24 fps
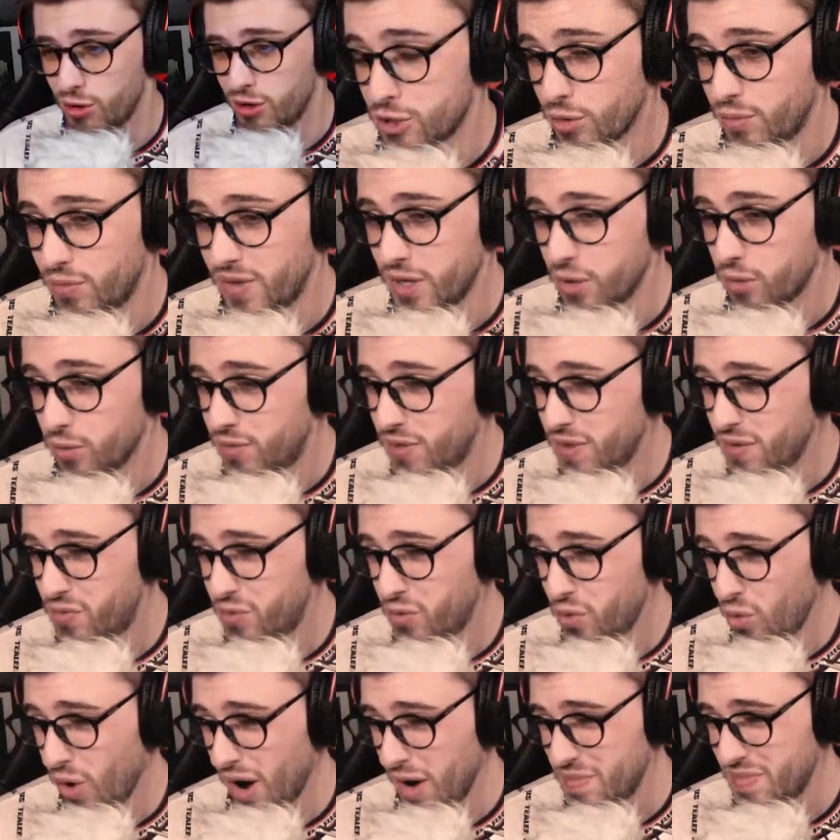je fais le
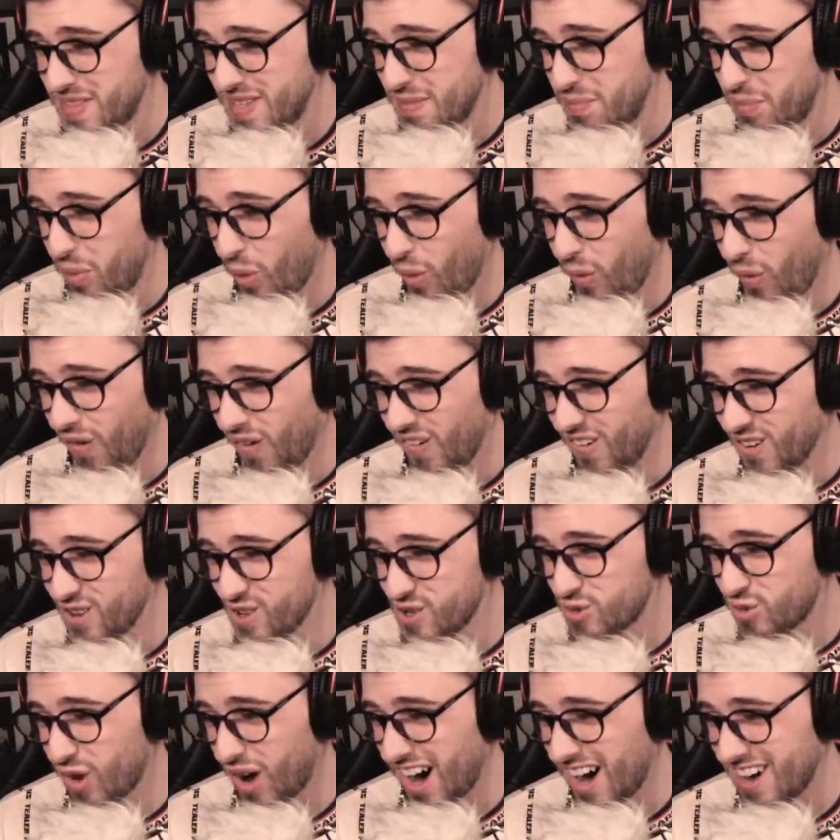fifou un petit peu, euh, le
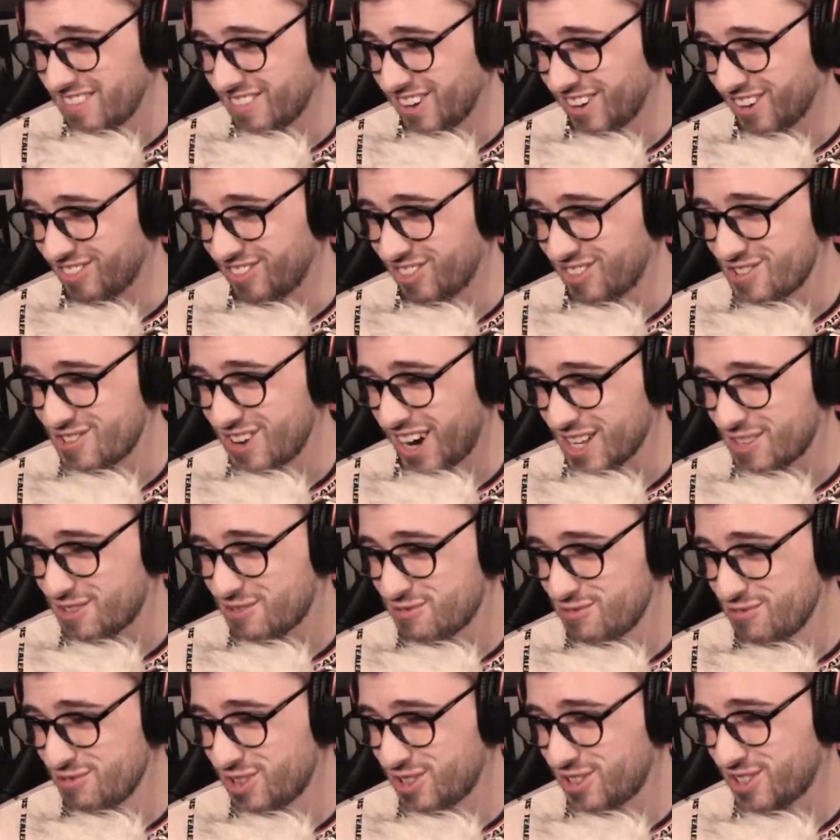zouave, bonjour à
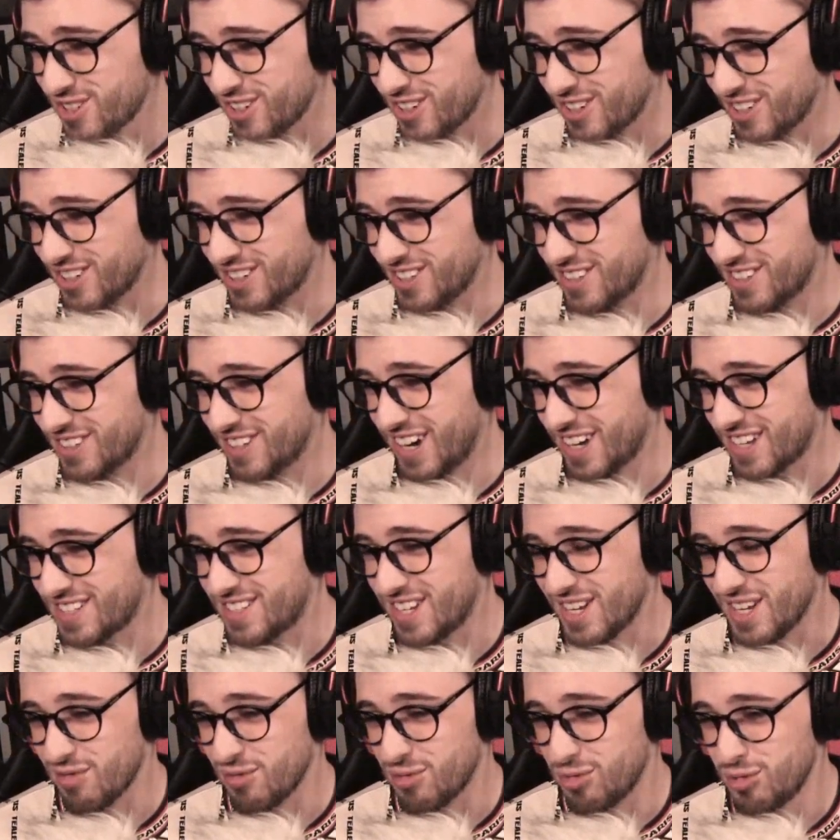tous, euh,
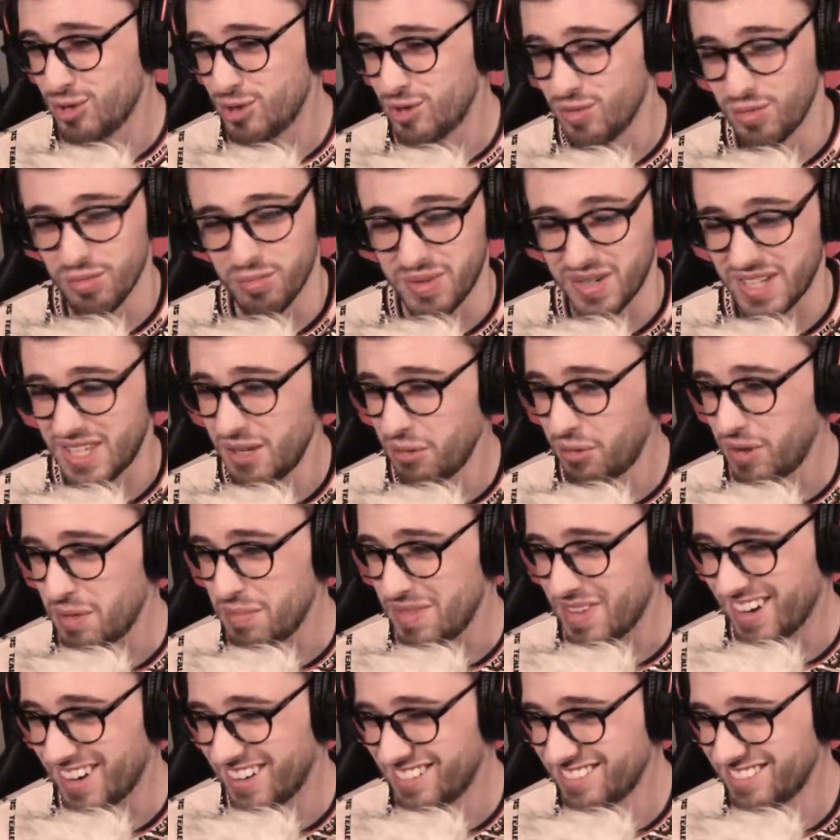installez-vous, je vous prie, on est bien.